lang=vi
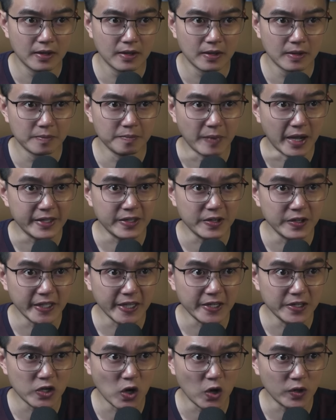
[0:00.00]
mẹ chưa thấy
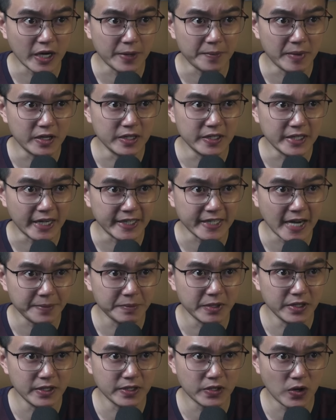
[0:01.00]
đứa con nào mà ương ngạnh ngang
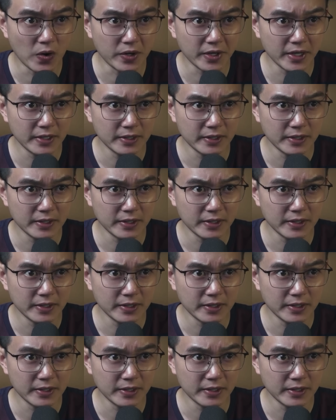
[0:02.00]
bướng như con đó.